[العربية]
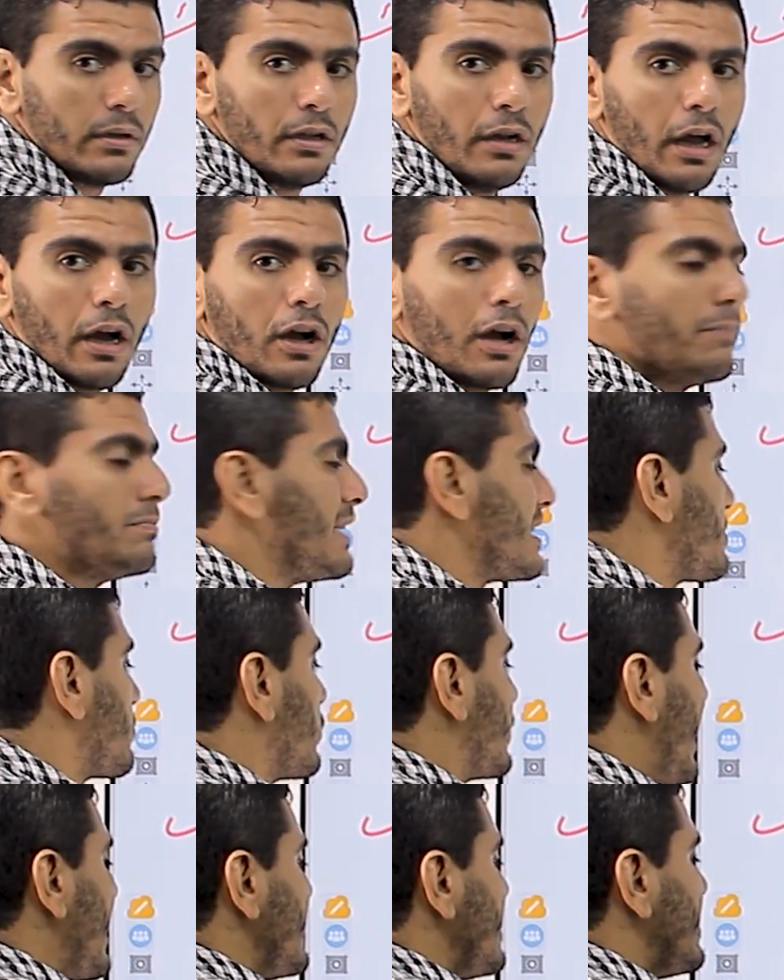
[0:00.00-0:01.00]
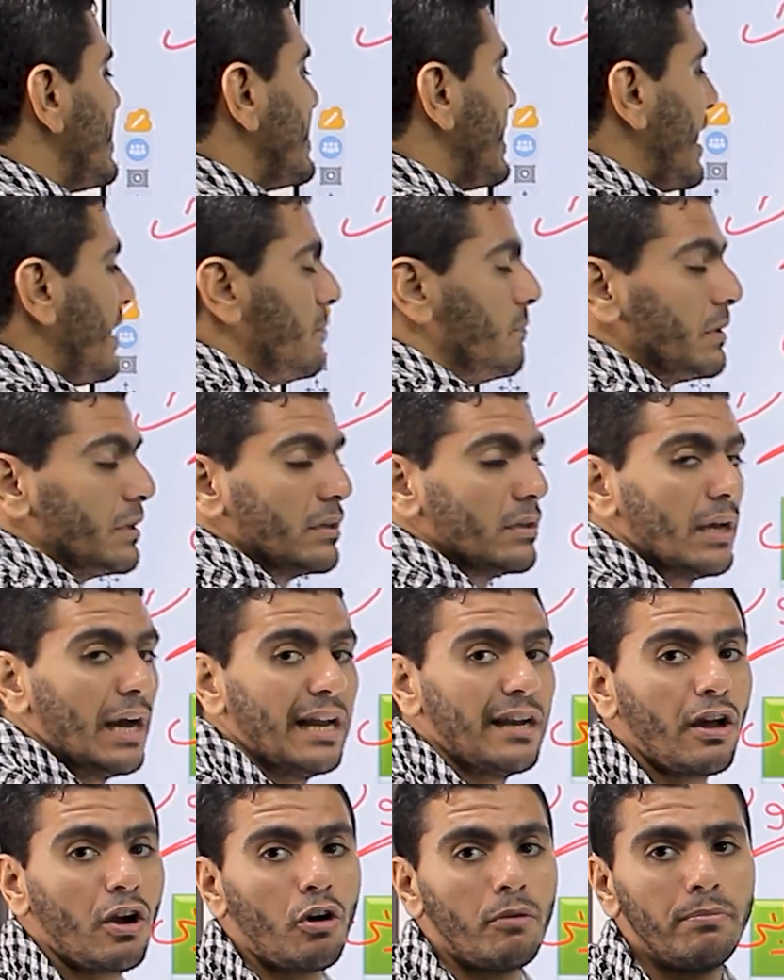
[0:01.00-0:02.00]
العقاب ده اسمه تعزيز سلبي
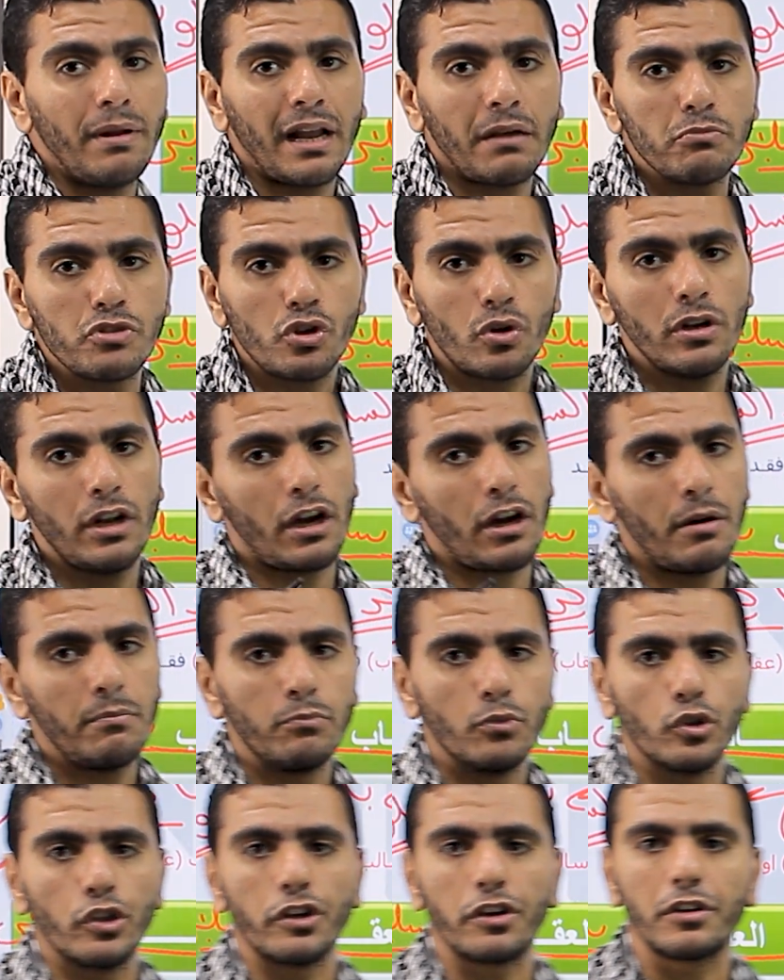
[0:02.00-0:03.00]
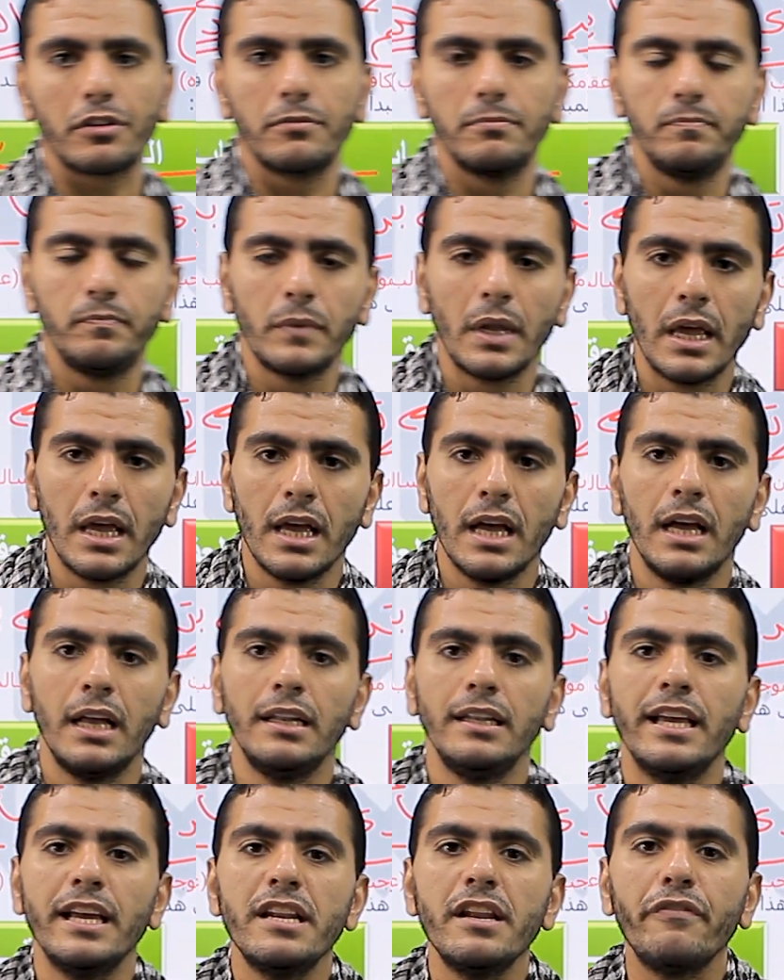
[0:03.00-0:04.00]
قال لك خد بالك مش كل عقاب مضر
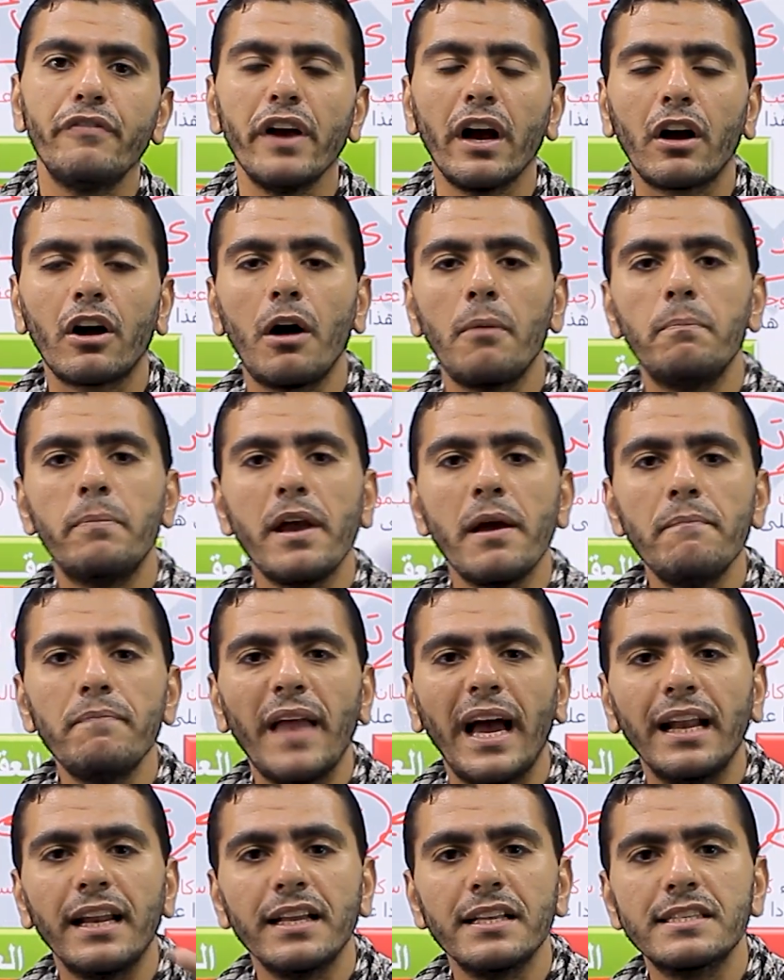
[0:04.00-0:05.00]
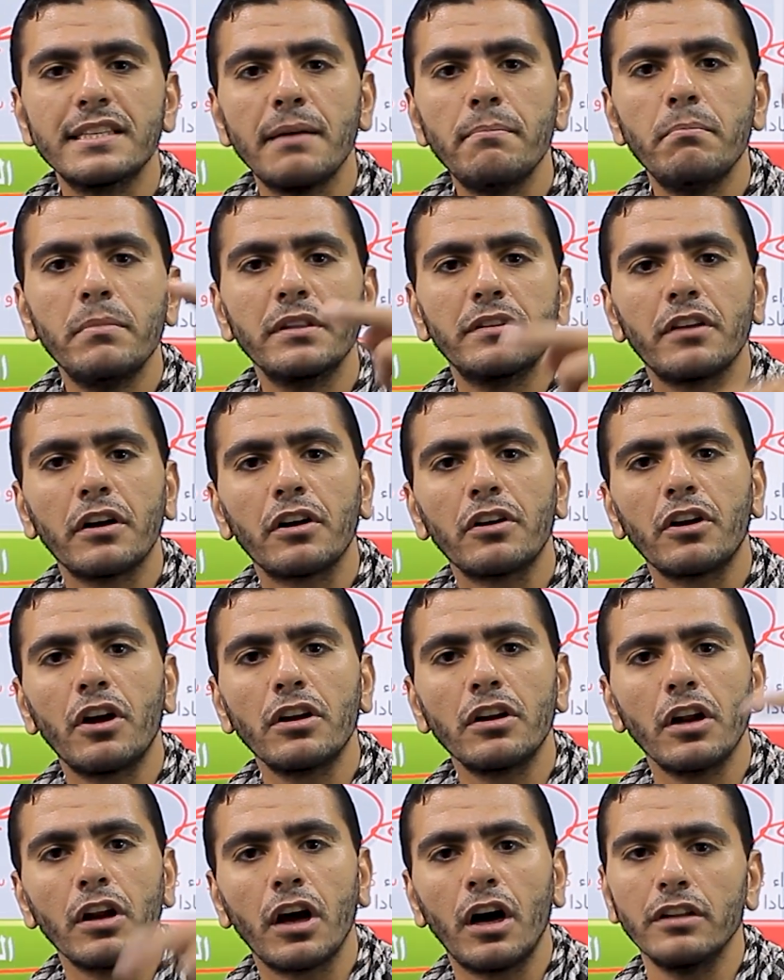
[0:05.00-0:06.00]
لان في عقاب بيمنع الانسان من
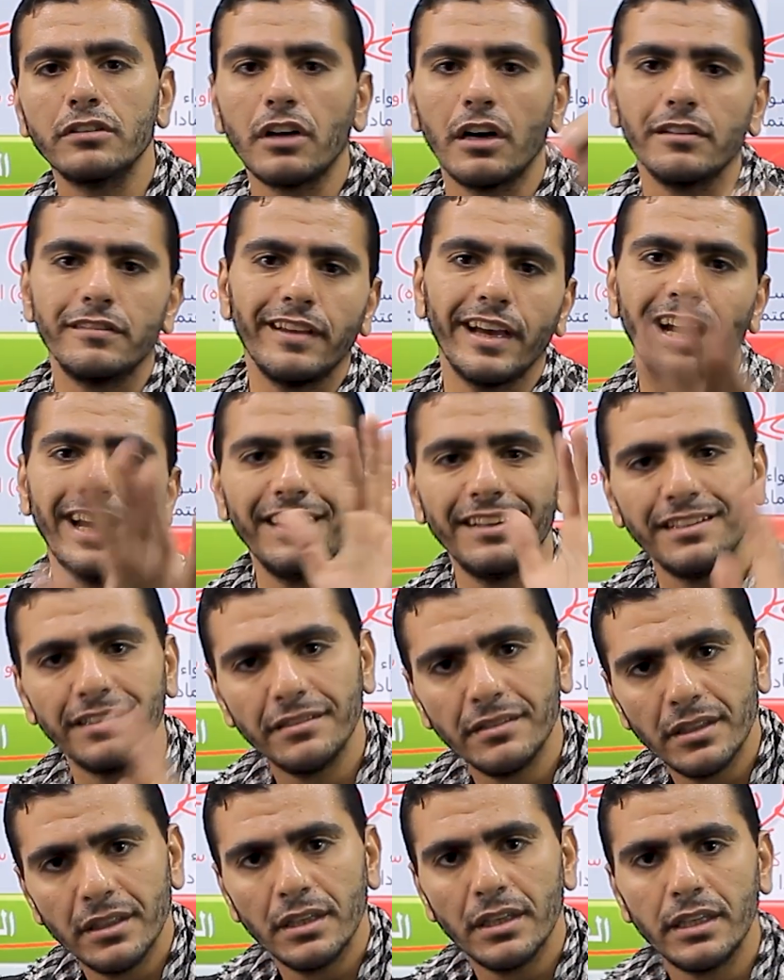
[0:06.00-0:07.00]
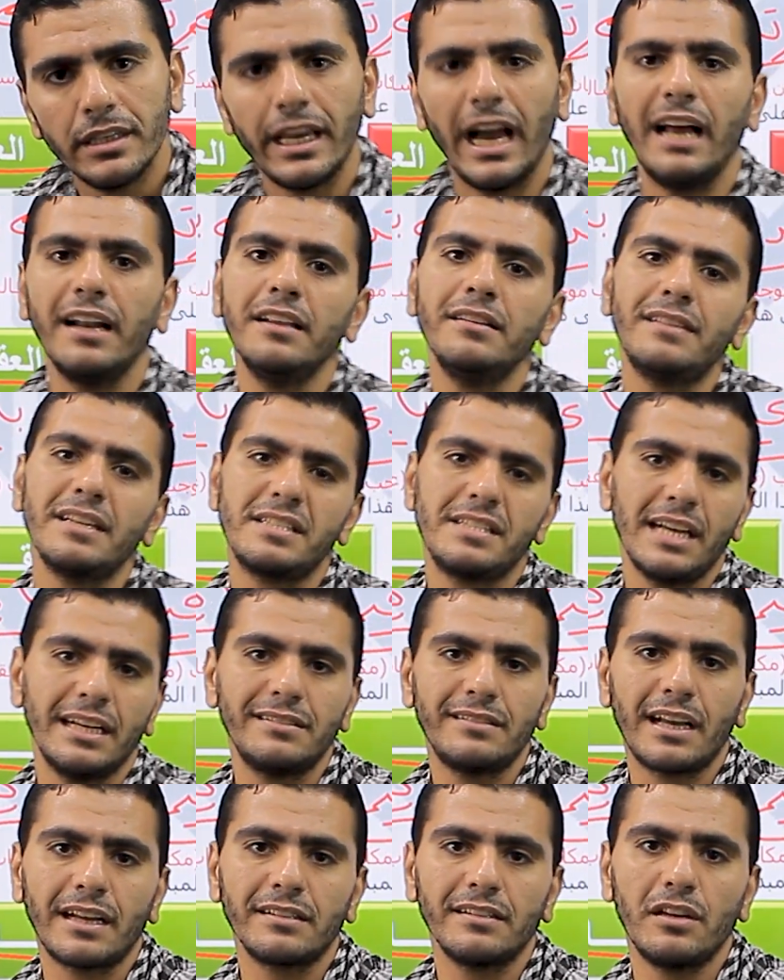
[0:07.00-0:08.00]
تكرار الخطا تاني يعني انت
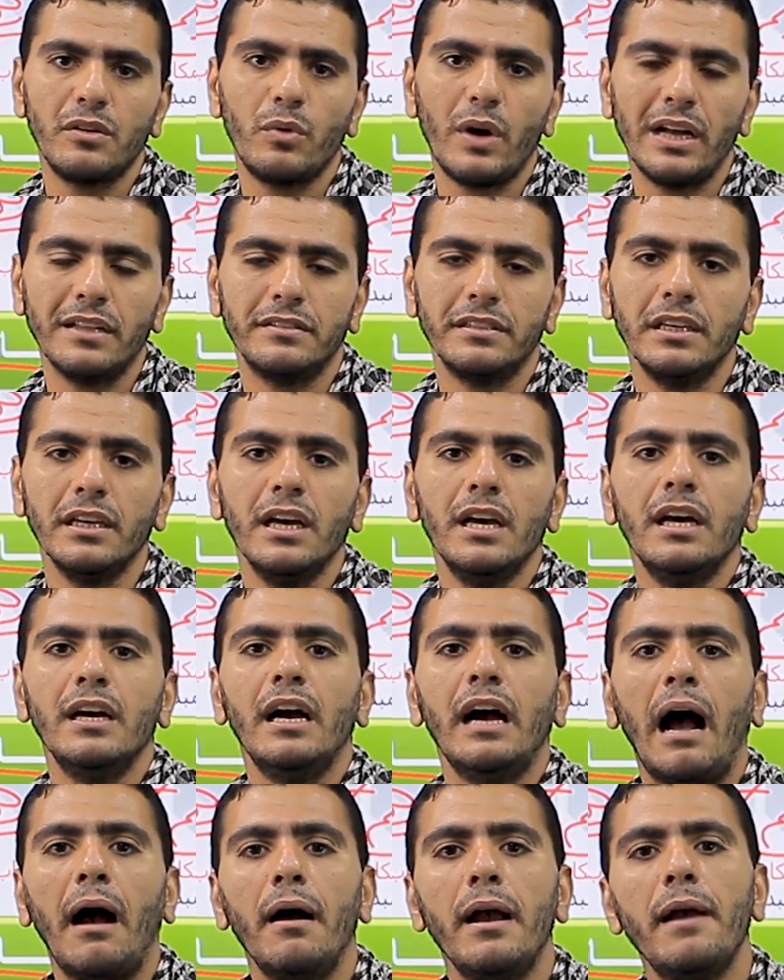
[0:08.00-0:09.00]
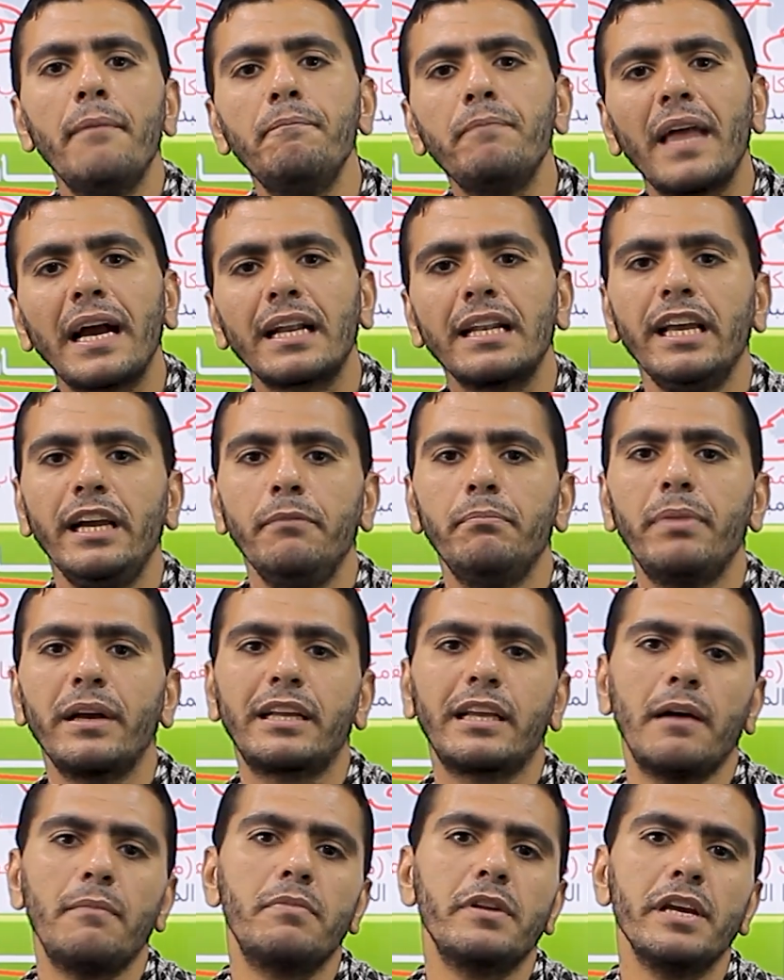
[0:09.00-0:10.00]
سيادتك دلوقتي ابنك لعب
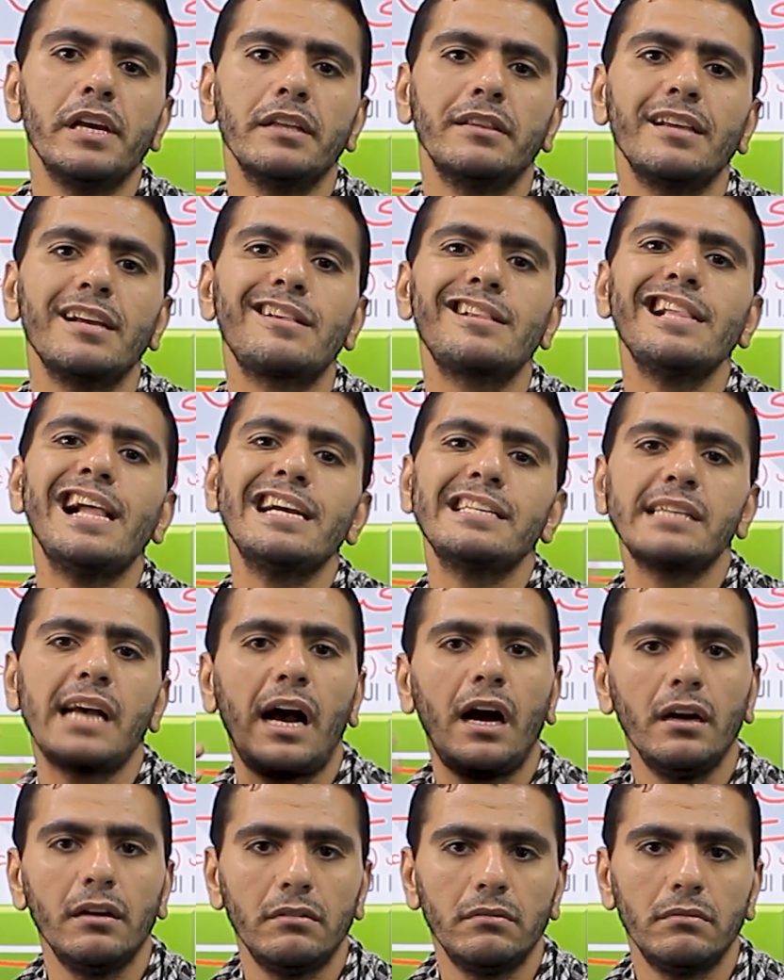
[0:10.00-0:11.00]
بالكبريت اتلسع